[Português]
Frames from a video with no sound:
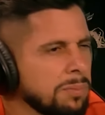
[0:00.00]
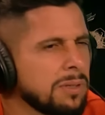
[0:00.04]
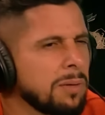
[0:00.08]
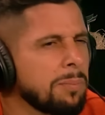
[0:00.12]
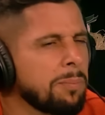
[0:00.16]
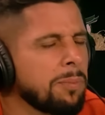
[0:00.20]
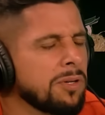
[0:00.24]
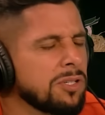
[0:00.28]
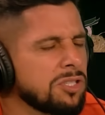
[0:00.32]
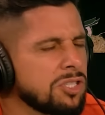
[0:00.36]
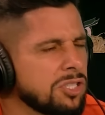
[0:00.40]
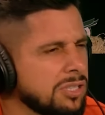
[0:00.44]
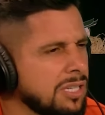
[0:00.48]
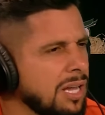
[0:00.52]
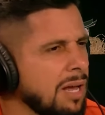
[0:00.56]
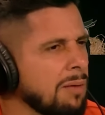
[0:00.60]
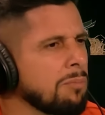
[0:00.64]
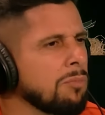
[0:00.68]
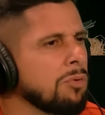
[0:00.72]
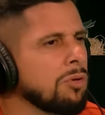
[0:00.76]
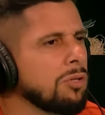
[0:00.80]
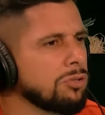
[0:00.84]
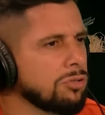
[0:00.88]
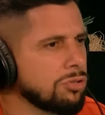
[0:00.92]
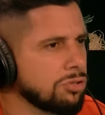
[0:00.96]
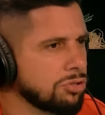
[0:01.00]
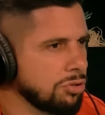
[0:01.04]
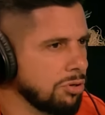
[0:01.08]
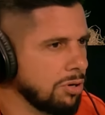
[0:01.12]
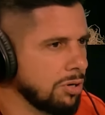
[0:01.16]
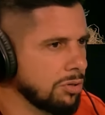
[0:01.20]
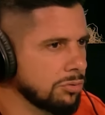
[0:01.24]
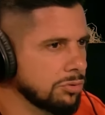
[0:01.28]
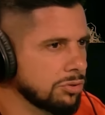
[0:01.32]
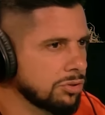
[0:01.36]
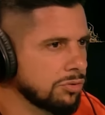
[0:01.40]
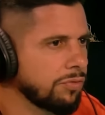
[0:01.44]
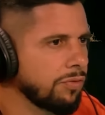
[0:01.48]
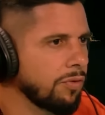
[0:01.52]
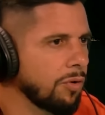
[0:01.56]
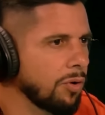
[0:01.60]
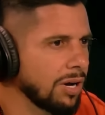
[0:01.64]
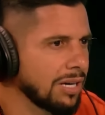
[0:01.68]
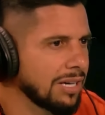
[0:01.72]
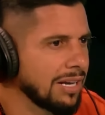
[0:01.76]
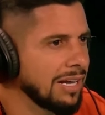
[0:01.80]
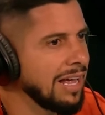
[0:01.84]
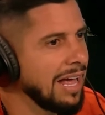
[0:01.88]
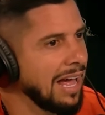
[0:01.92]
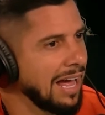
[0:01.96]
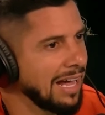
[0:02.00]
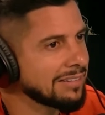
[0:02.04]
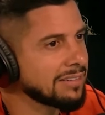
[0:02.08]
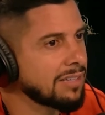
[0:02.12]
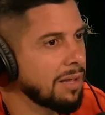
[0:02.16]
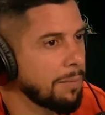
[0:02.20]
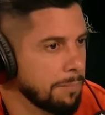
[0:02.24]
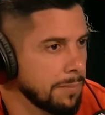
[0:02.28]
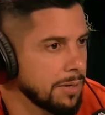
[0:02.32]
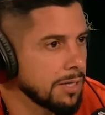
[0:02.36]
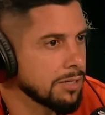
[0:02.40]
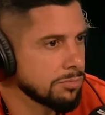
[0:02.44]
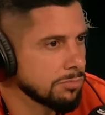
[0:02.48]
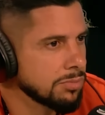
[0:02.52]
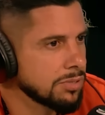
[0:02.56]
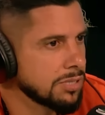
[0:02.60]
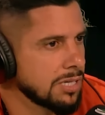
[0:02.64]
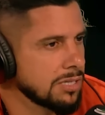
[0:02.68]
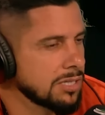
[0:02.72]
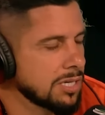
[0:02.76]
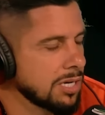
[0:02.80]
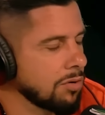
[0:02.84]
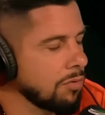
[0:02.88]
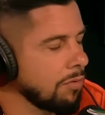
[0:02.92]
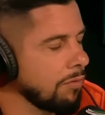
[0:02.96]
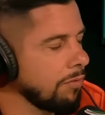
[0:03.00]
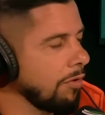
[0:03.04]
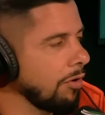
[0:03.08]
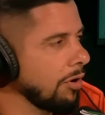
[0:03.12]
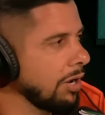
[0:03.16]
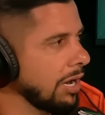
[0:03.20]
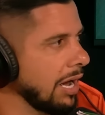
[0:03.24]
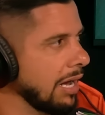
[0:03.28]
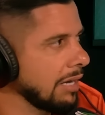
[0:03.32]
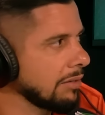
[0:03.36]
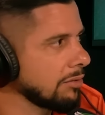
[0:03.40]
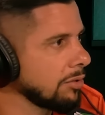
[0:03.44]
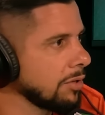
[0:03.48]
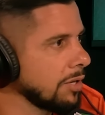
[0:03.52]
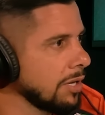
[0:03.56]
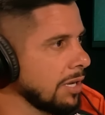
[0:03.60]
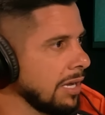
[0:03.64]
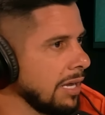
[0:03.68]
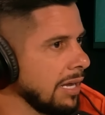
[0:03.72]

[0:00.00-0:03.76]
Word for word: depois de estar muitos jogos fora, até mesmo sem ser convocado.